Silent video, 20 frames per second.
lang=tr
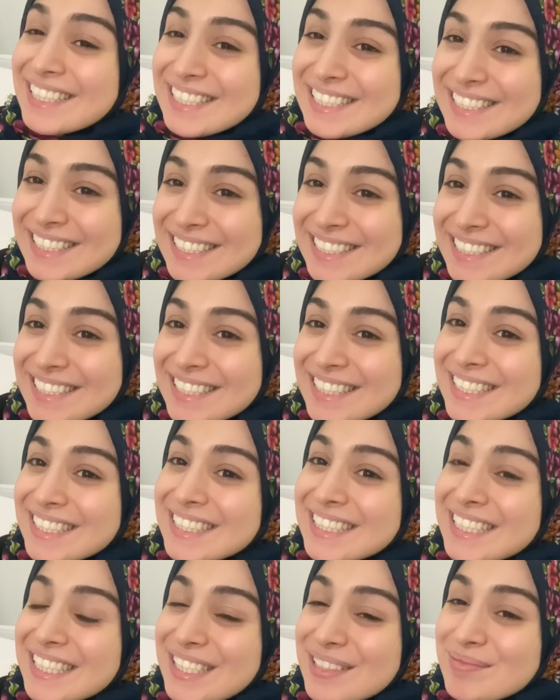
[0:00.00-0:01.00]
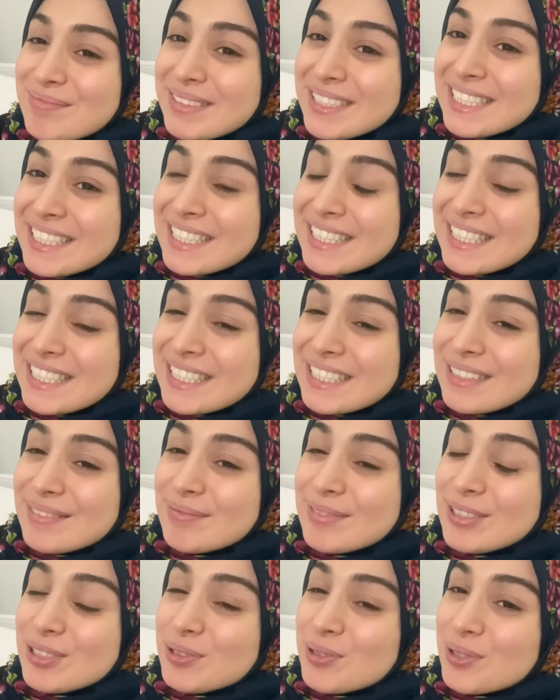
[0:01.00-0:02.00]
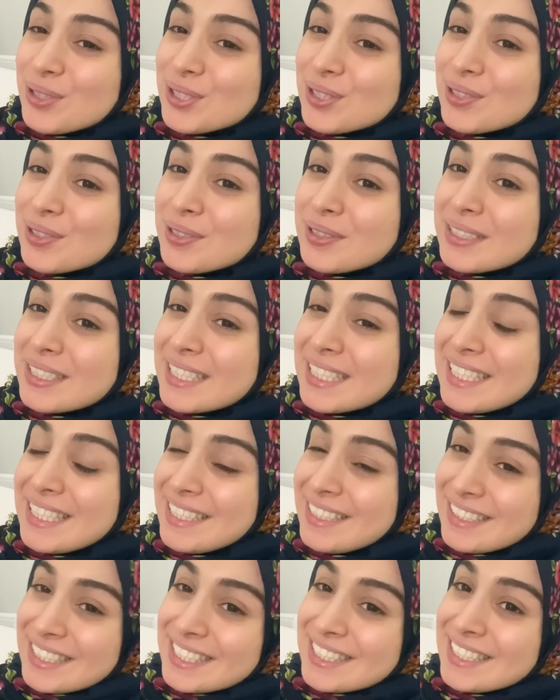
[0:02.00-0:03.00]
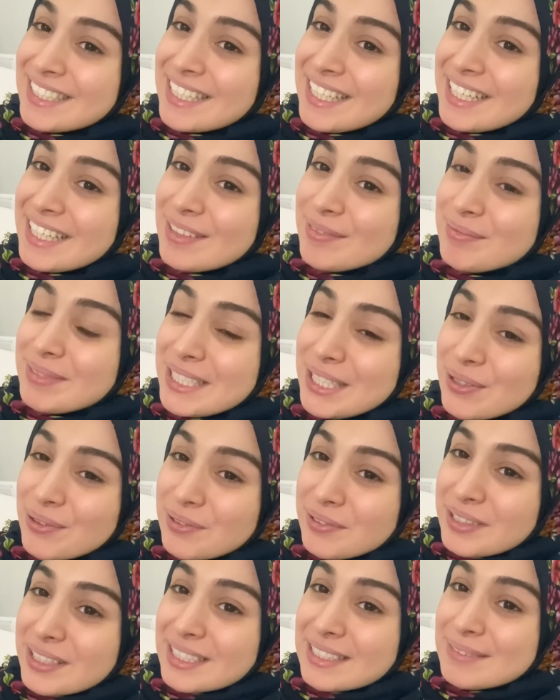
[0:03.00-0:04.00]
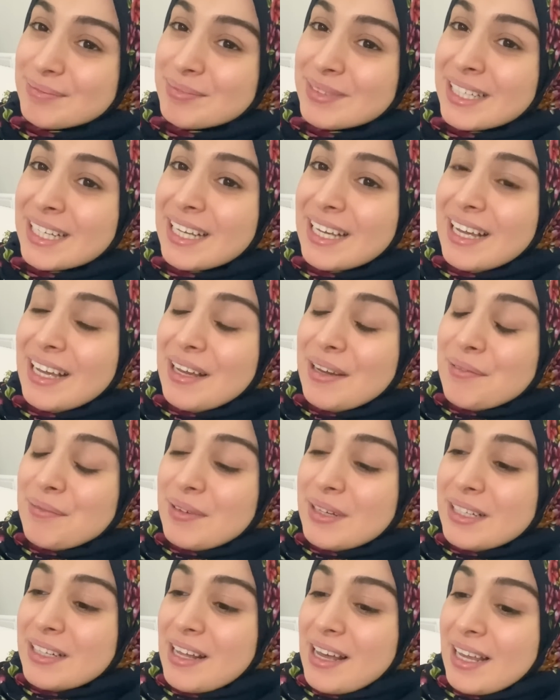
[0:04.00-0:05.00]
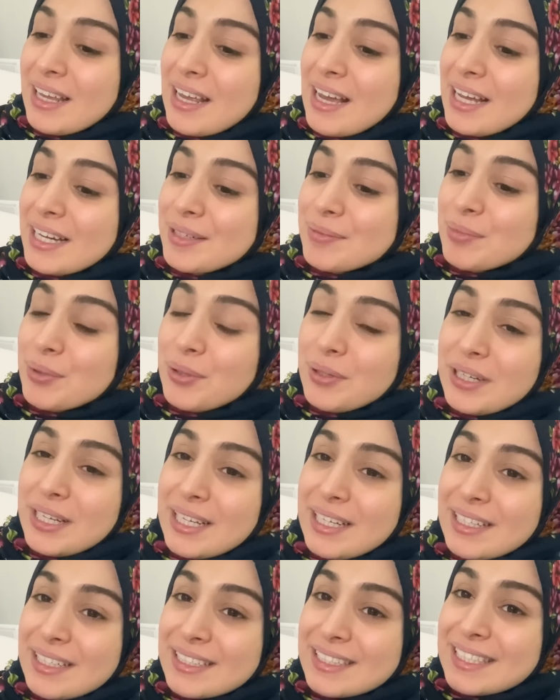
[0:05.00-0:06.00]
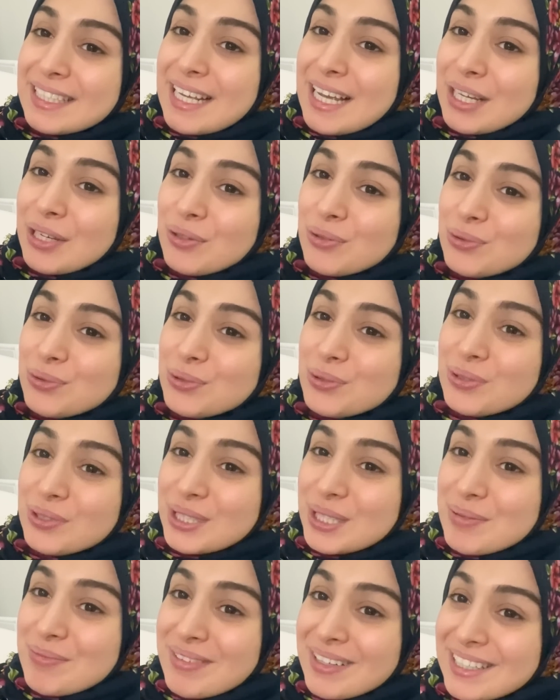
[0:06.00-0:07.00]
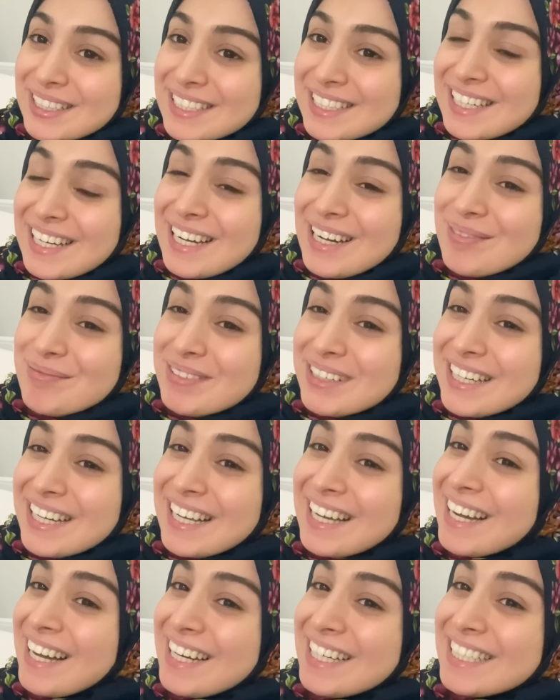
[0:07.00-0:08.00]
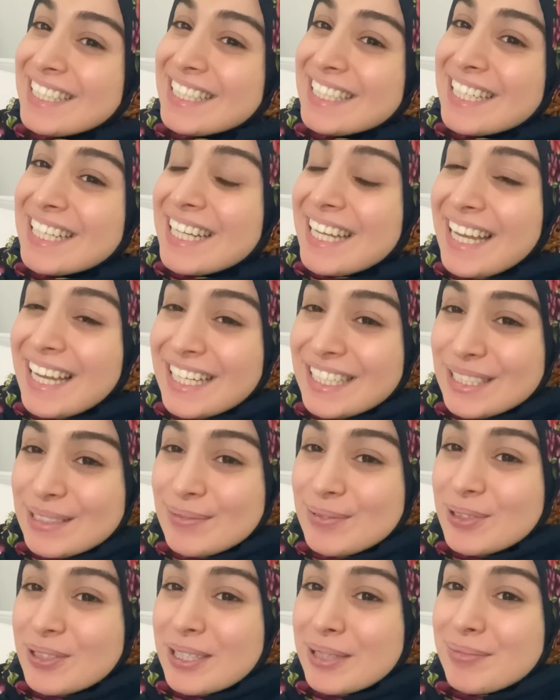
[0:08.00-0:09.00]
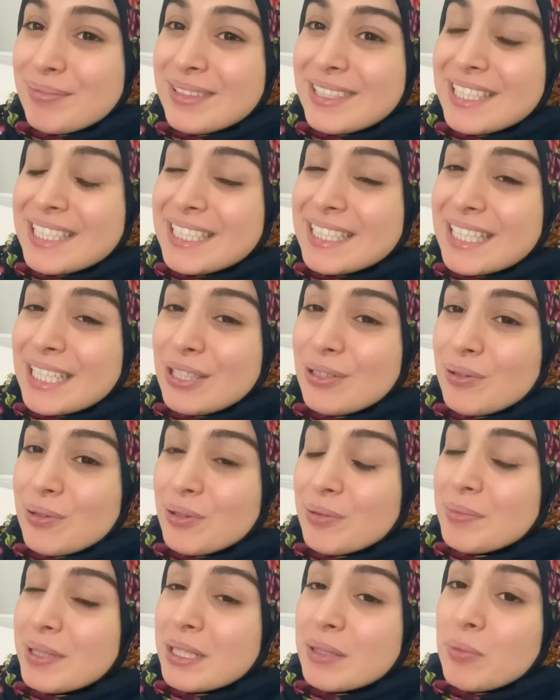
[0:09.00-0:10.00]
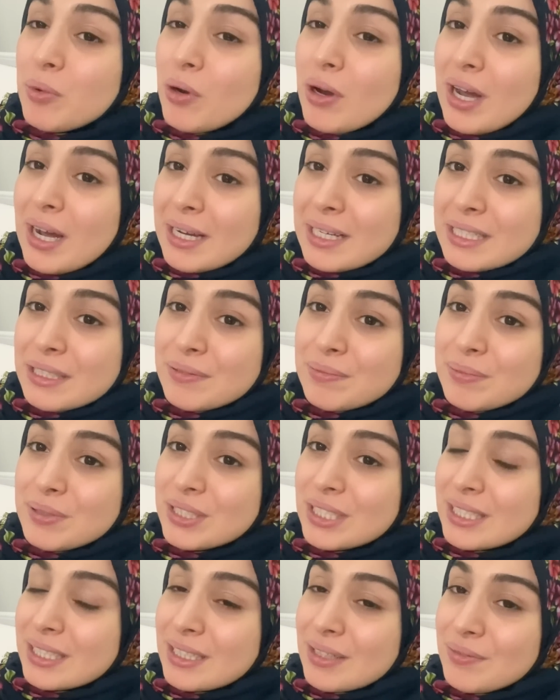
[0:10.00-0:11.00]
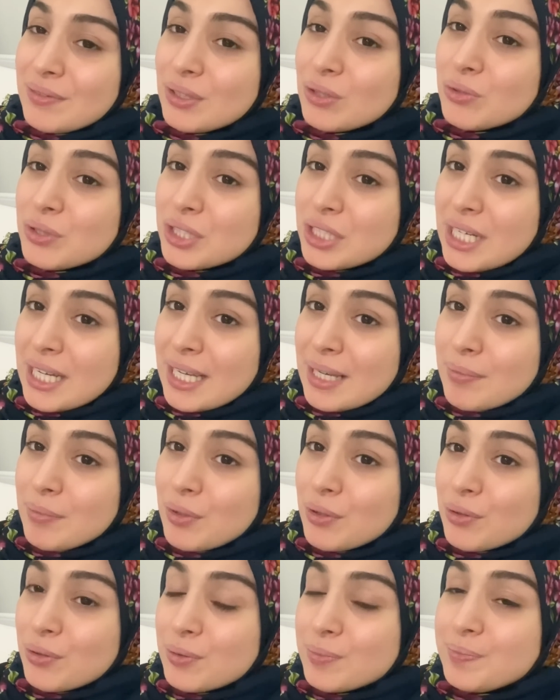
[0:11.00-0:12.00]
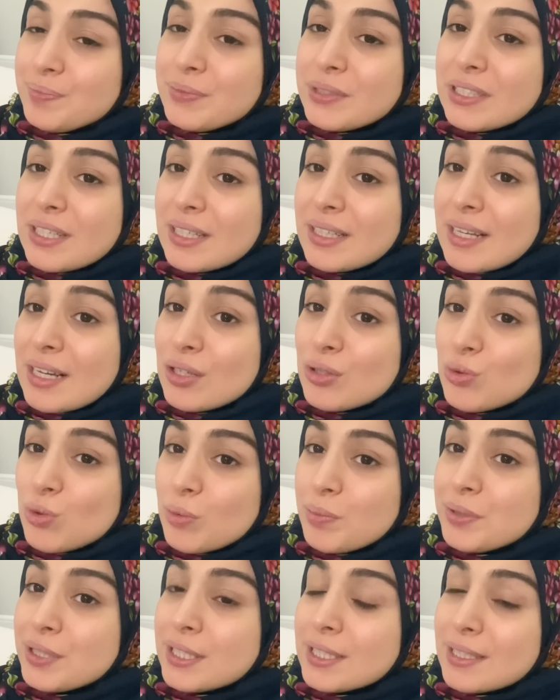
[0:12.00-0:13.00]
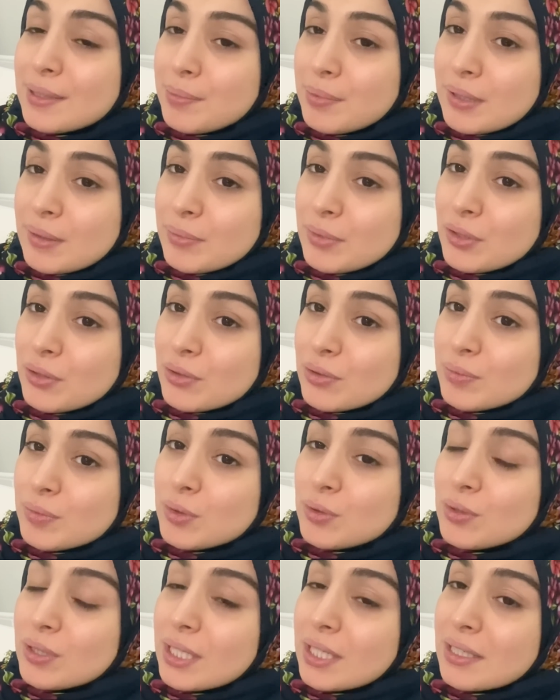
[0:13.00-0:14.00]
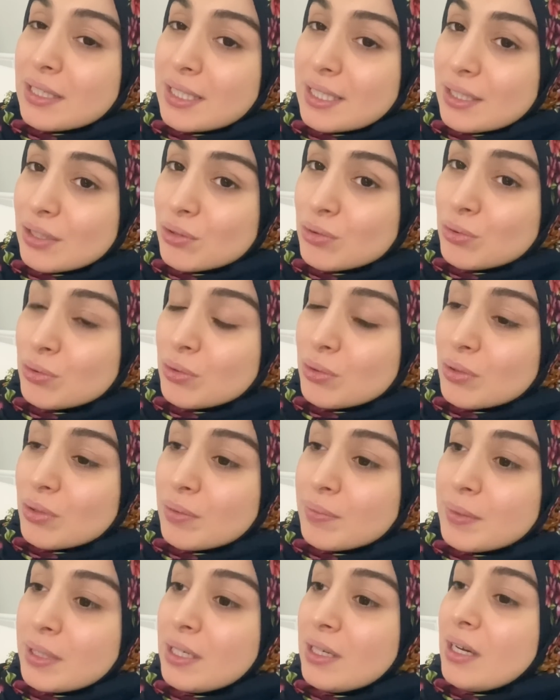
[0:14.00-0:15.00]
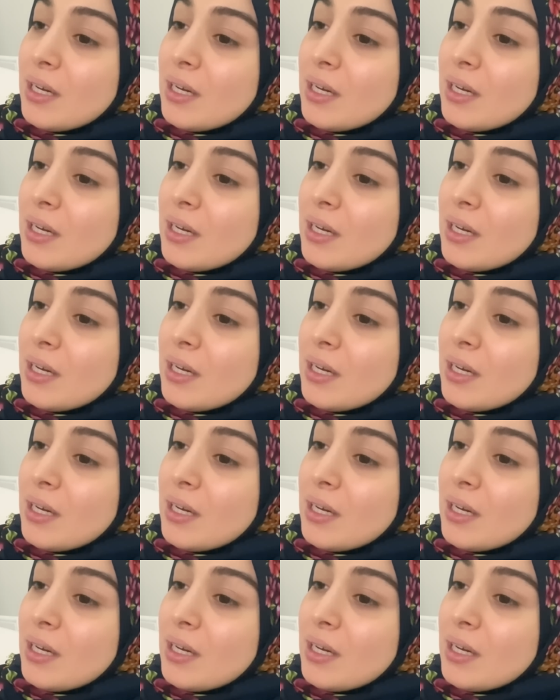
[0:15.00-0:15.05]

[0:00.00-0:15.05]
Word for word: Nasılsınız? İyi misiniz? Biz çok şükür iyiyiz diyelim. İyi olalım. Vallahi yani böyle sanki uzun zamandır kamera karşısına geçmiyor gibi hissediyorum ya da böyle aktif bir şekilde video çekmiyorum. Zaten çok bir şey yapamıyorum. Sürekli yatıyorum.